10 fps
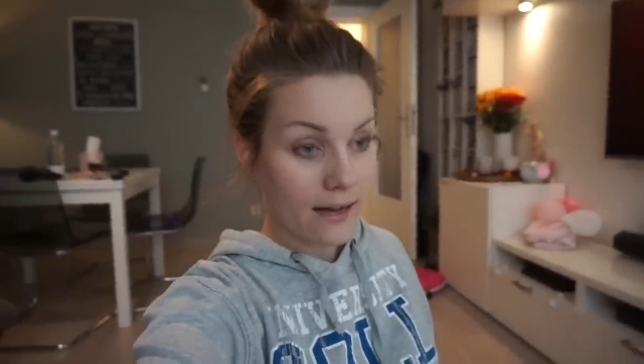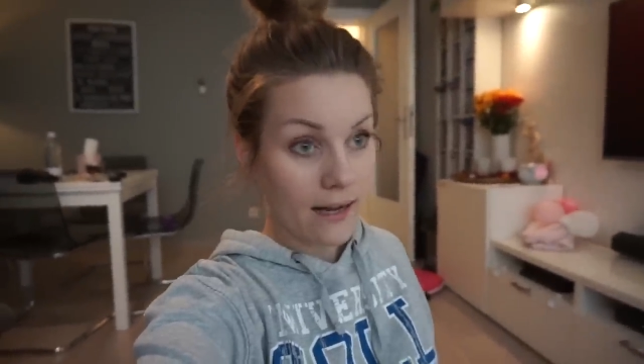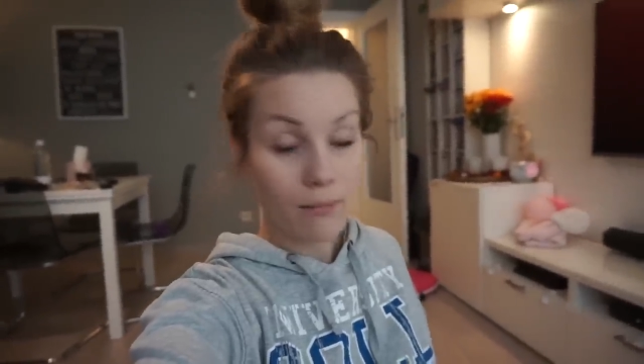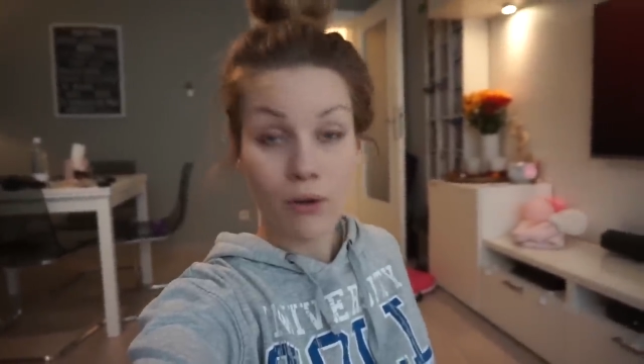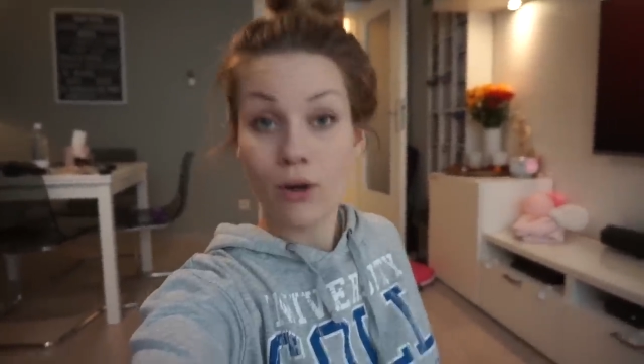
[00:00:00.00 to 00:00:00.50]

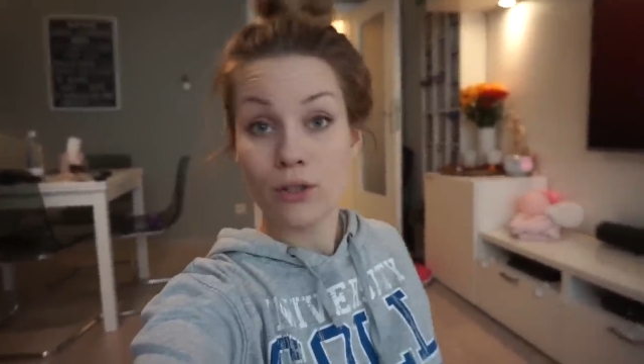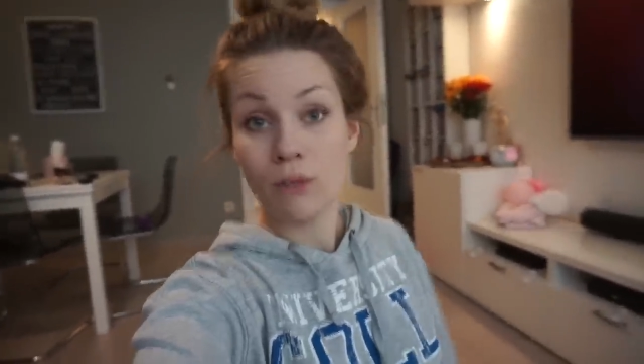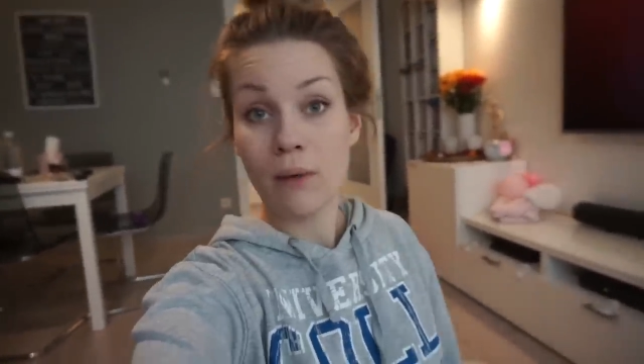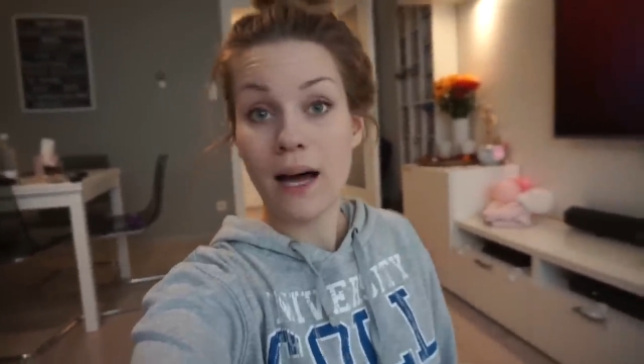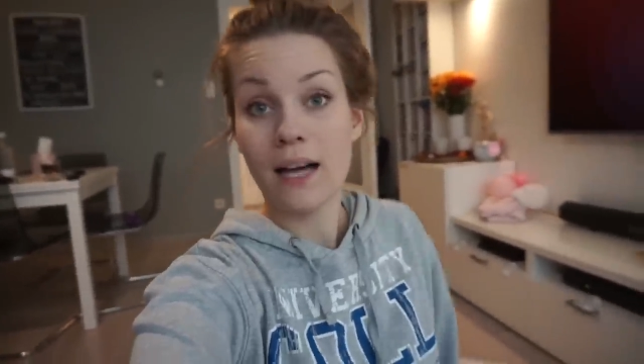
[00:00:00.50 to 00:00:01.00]
aber heute
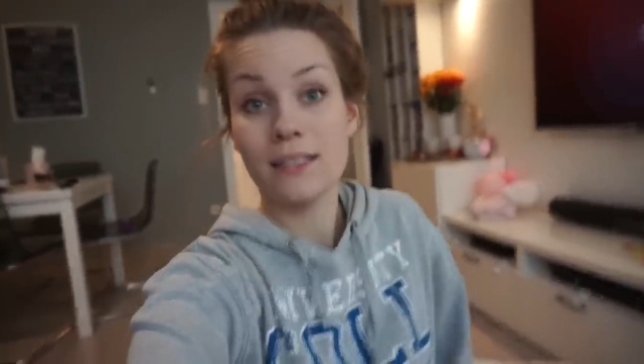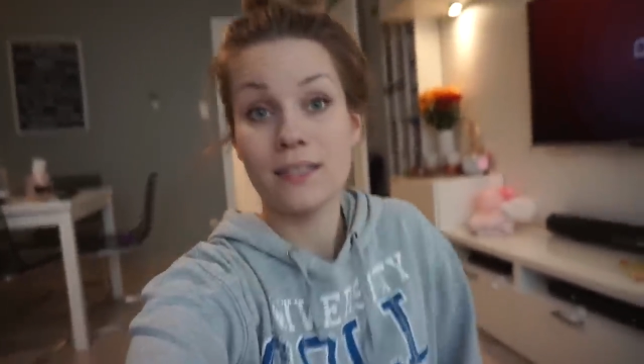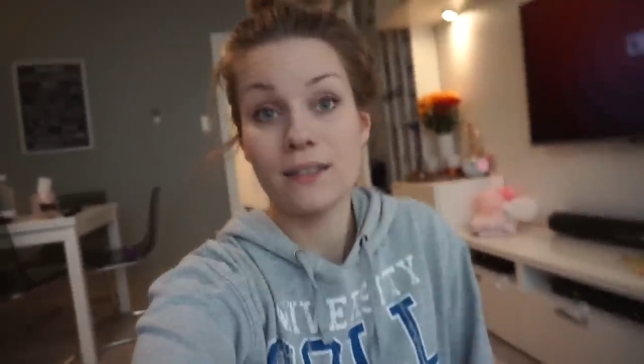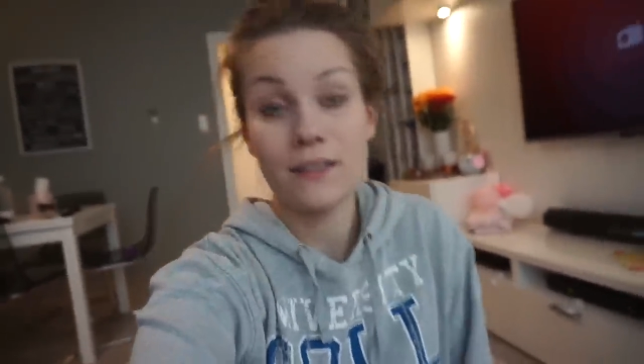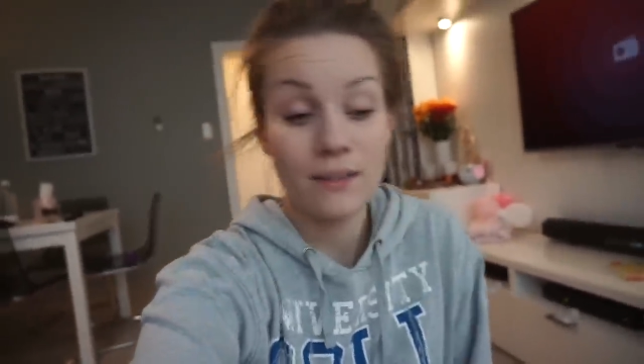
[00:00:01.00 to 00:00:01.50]
um 8
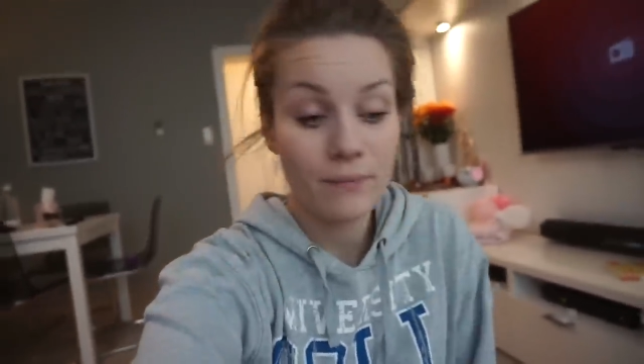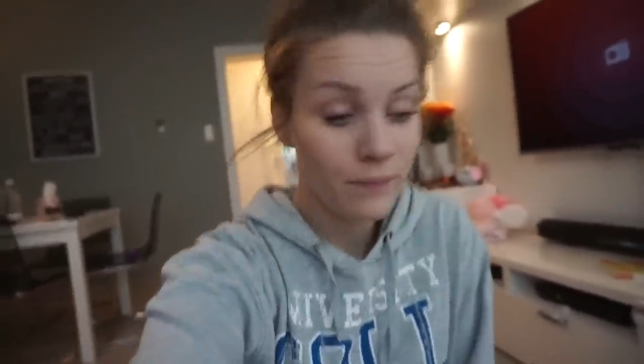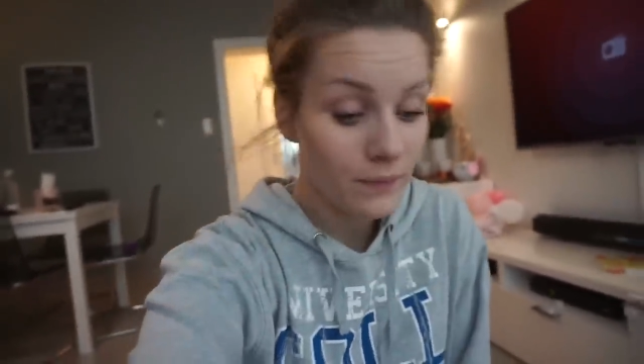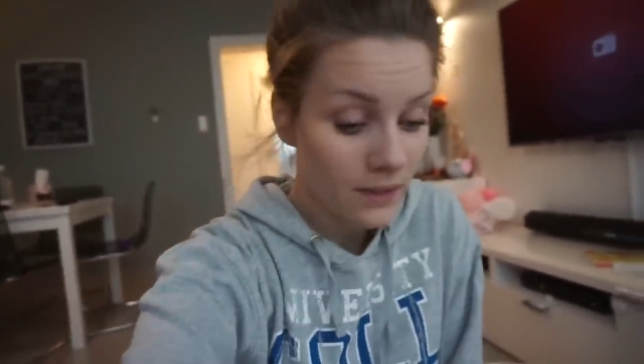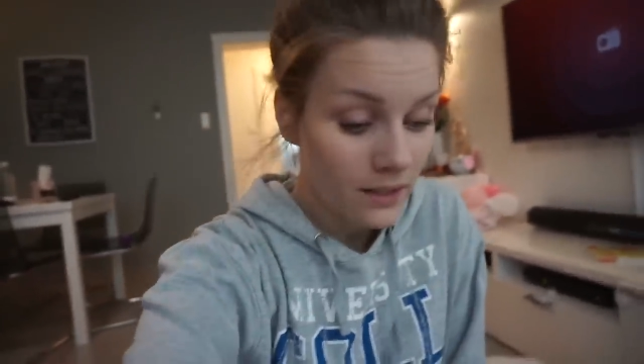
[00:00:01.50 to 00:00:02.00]
ähm,